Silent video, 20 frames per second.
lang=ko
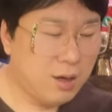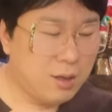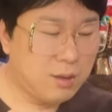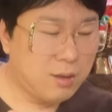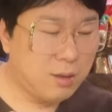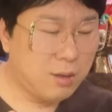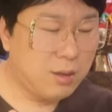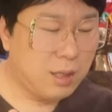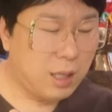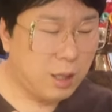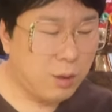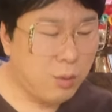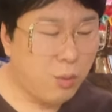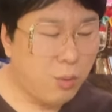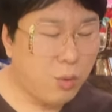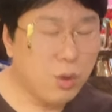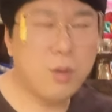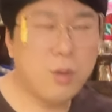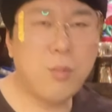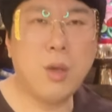그래서
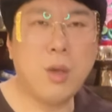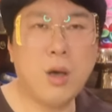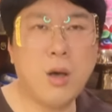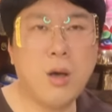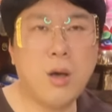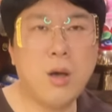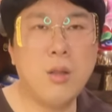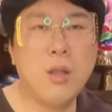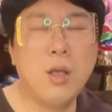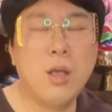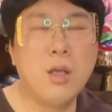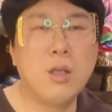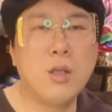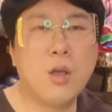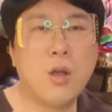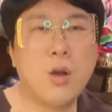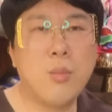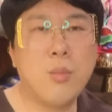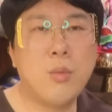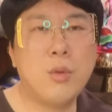되도록이면
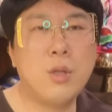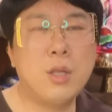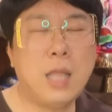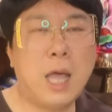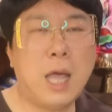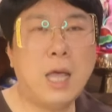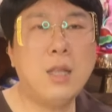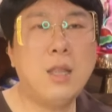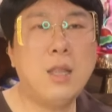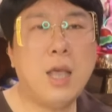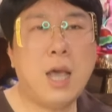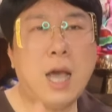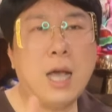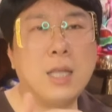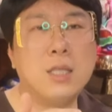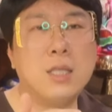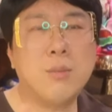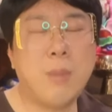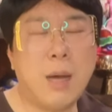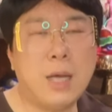여러분들 다른 데
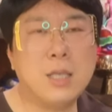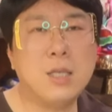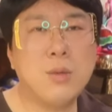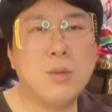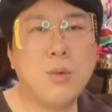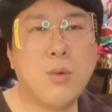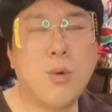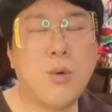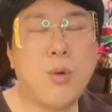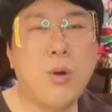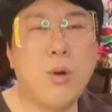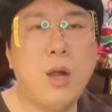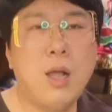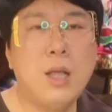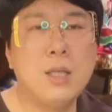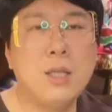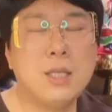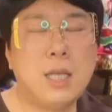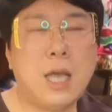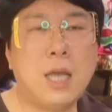가지 마시고
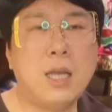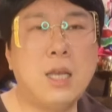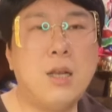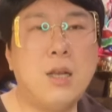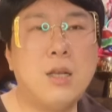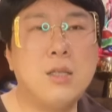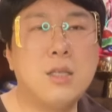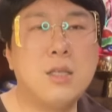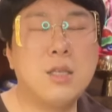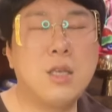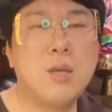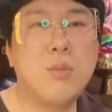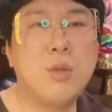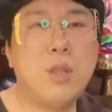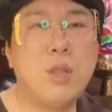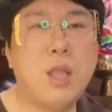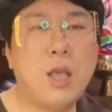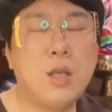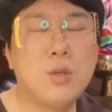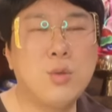자리를
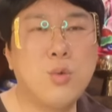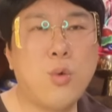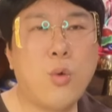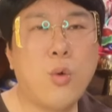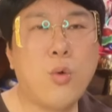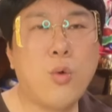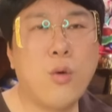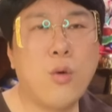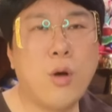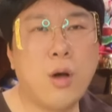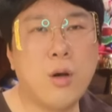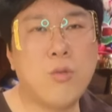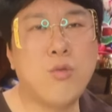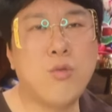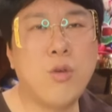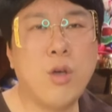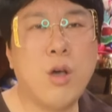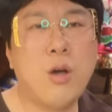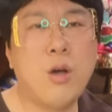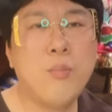지키면 되게 좋을 것
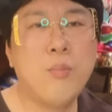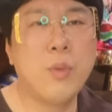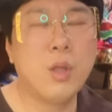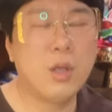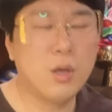같고요.